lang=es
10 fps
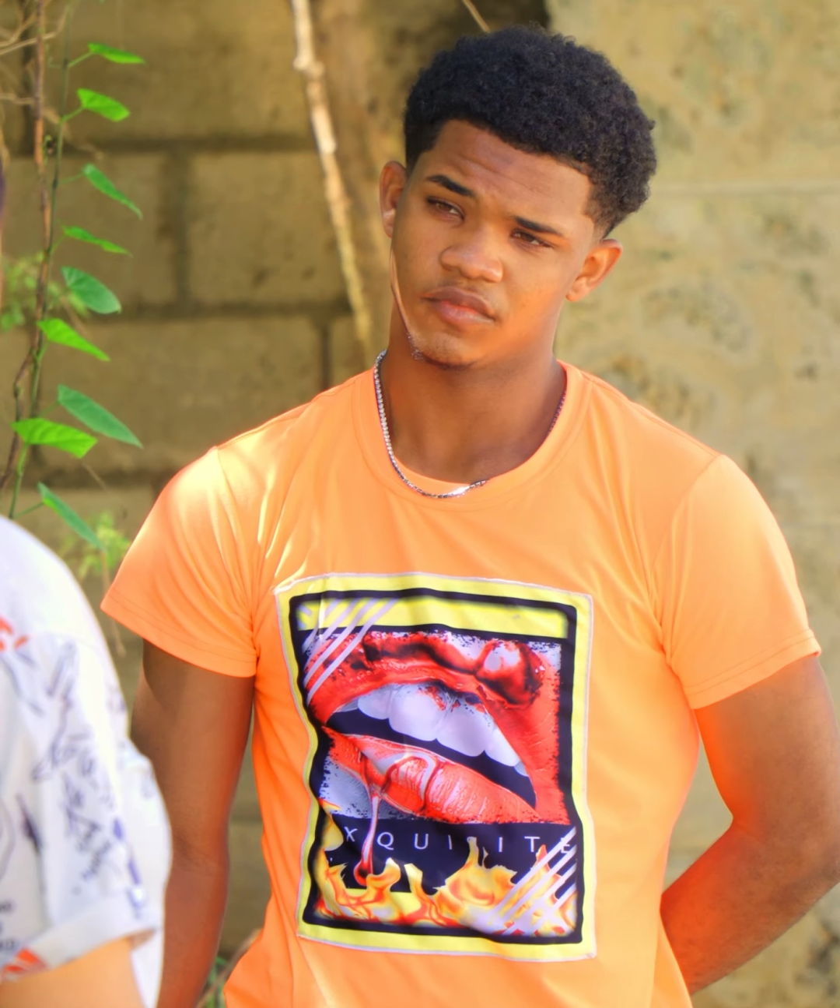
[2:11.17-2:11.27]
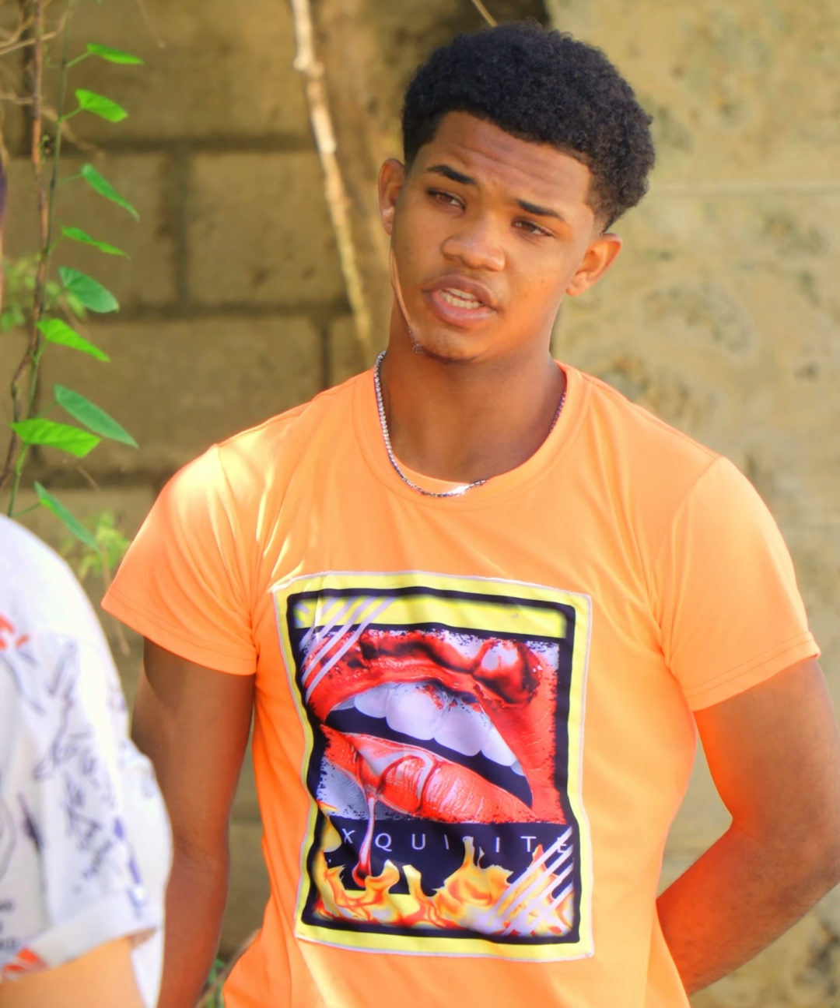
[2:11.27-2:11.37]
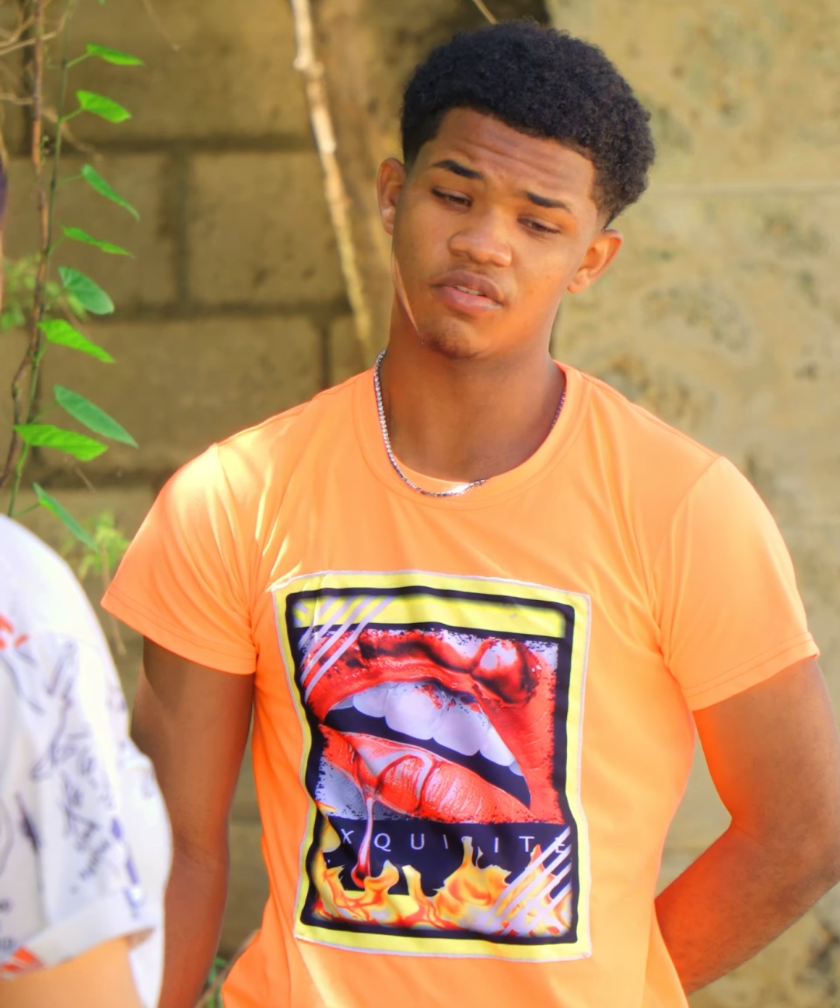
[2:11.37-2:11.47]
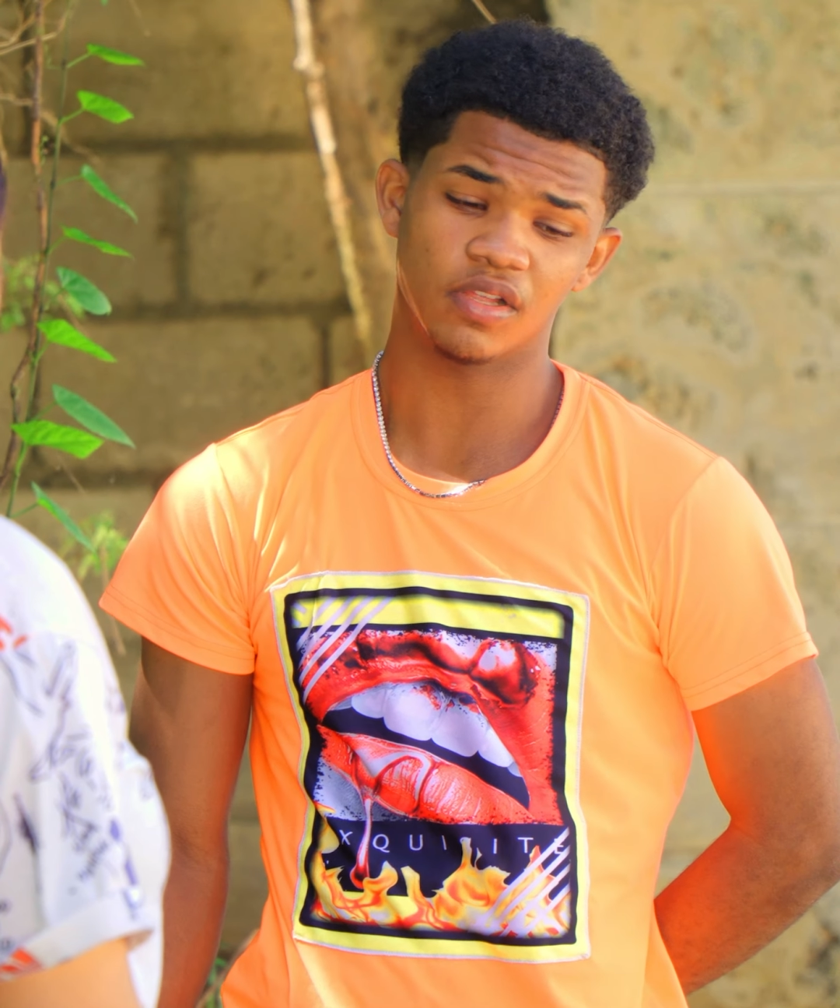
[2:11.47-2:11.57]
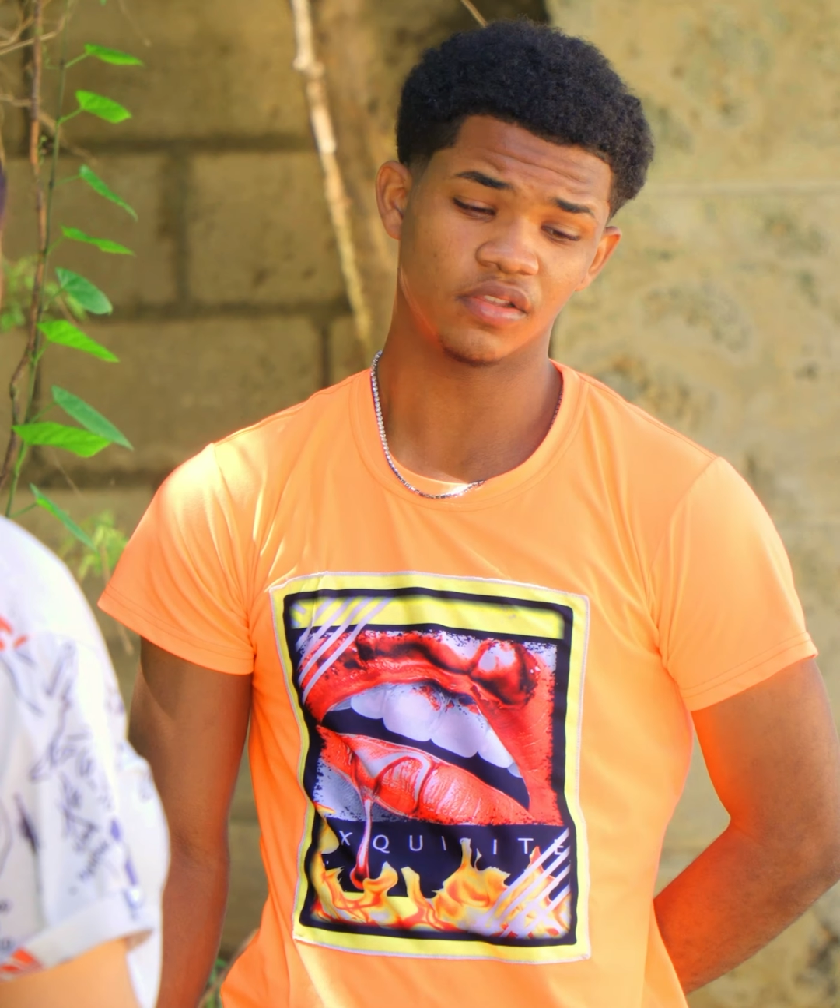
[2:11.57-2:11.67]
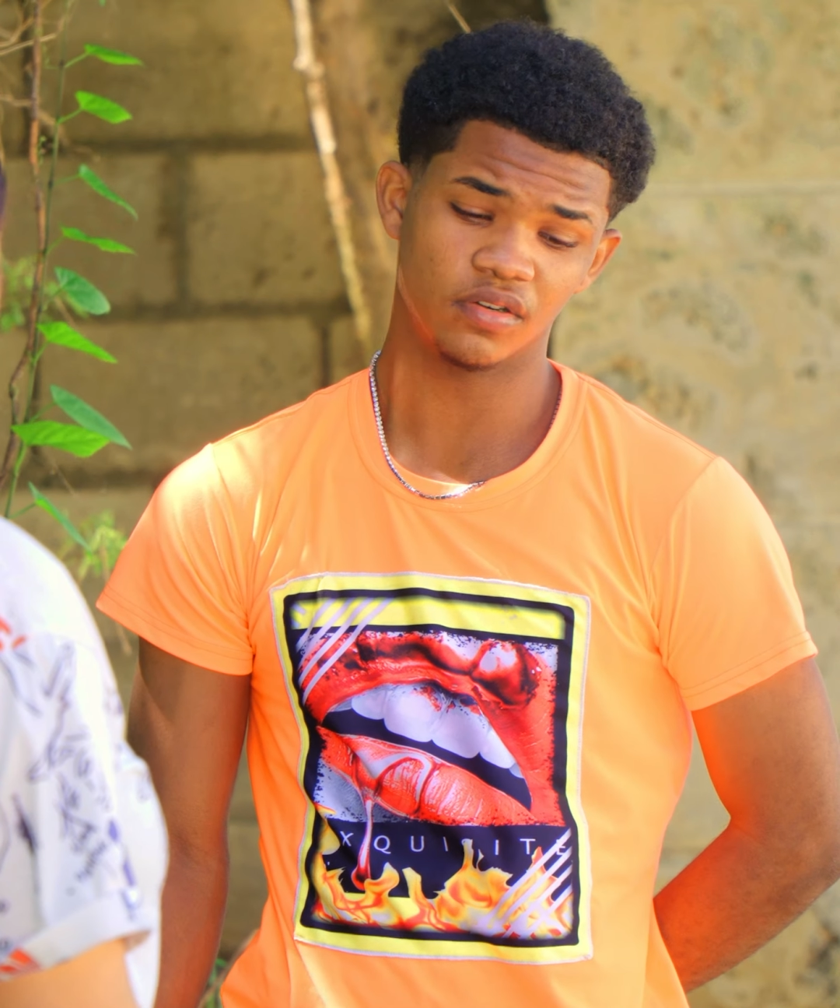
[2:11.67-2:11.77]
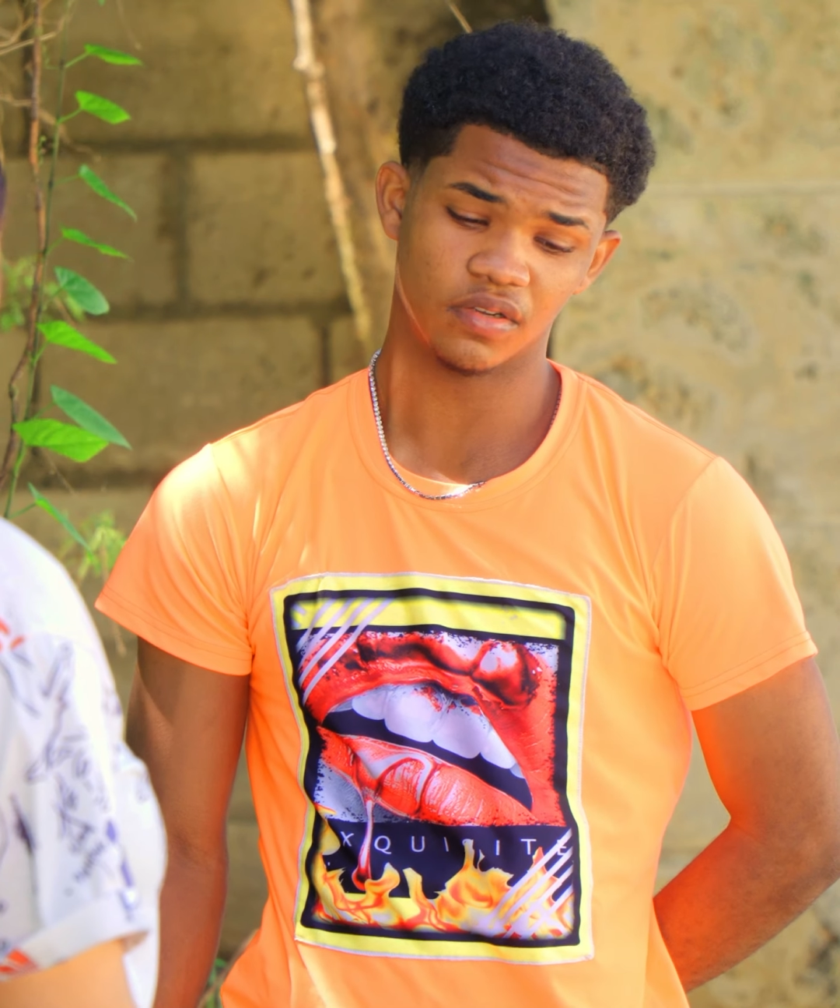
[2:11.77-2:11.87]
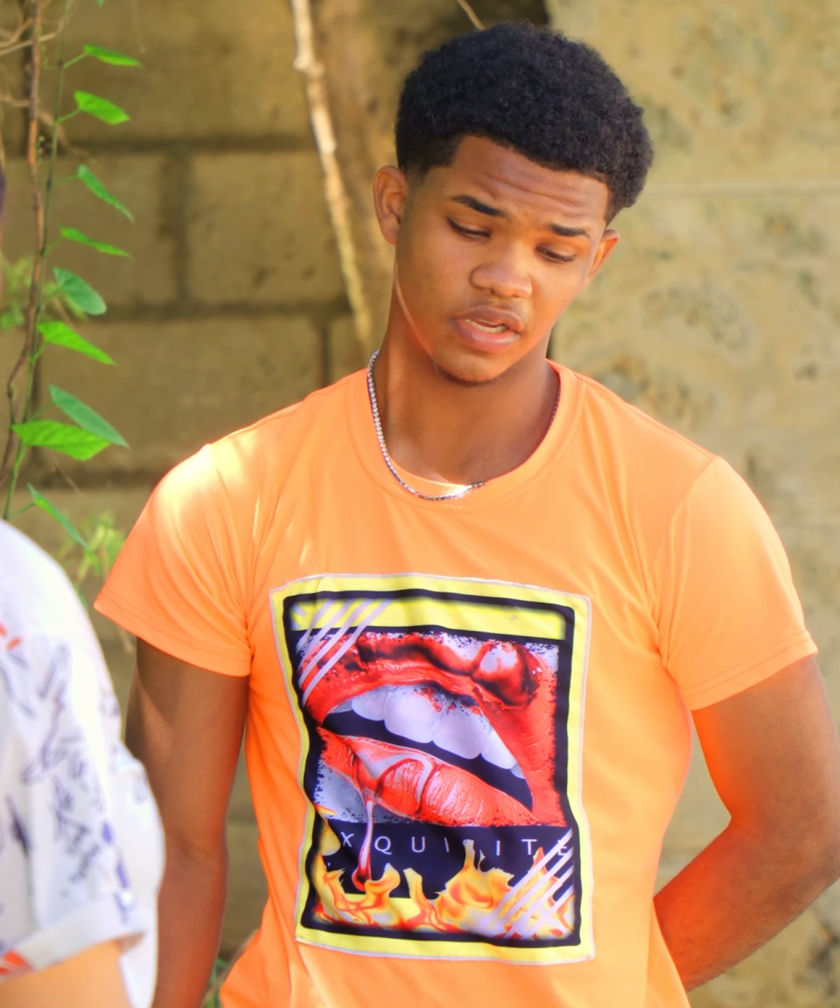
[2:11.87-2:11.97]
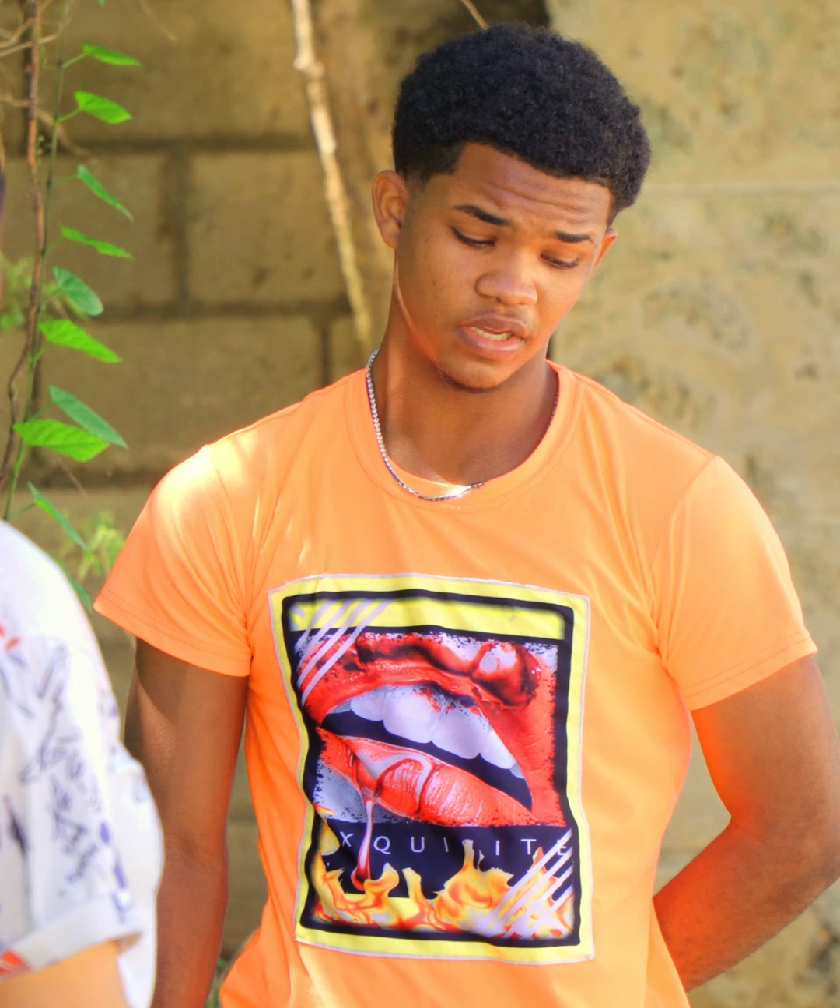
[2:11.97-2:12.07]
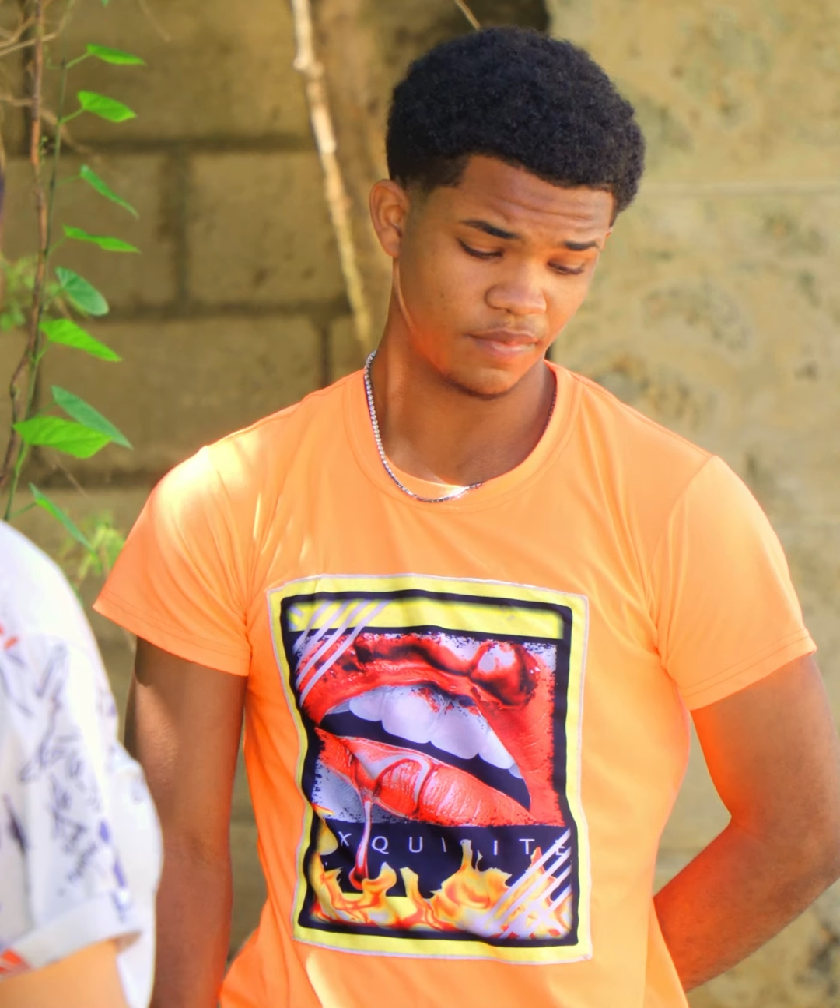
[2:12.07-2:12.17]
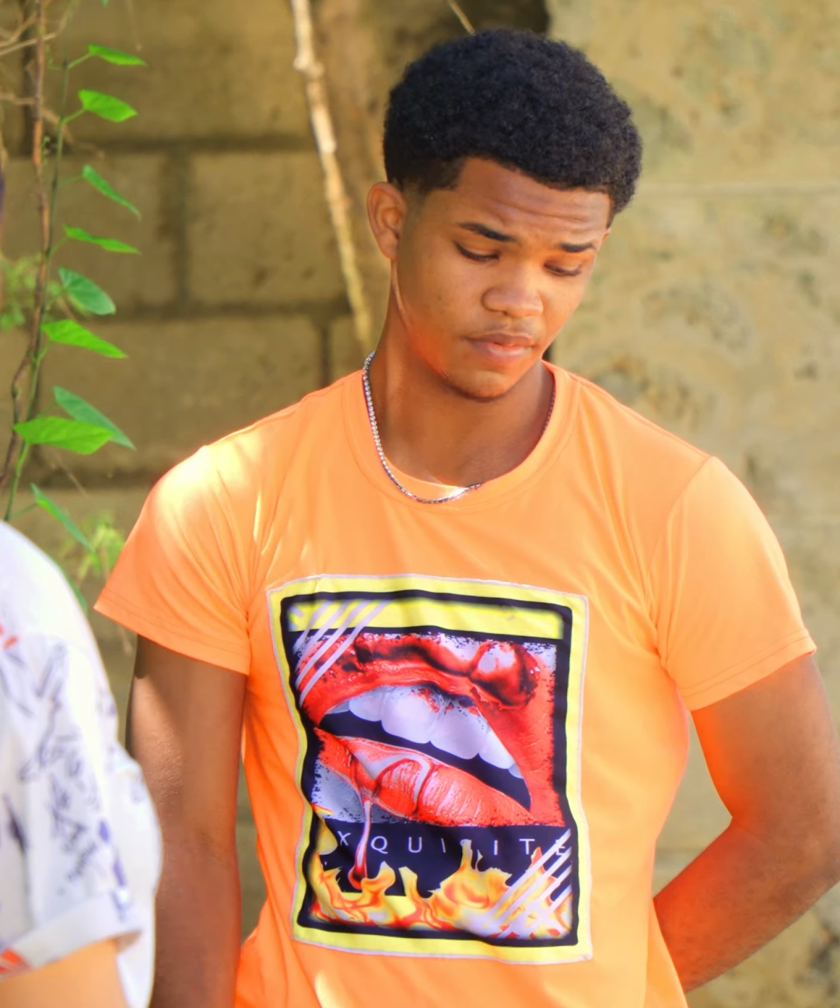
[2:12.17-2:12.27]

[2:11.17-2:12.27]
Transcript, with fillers: ¿Y cuánto nos queja?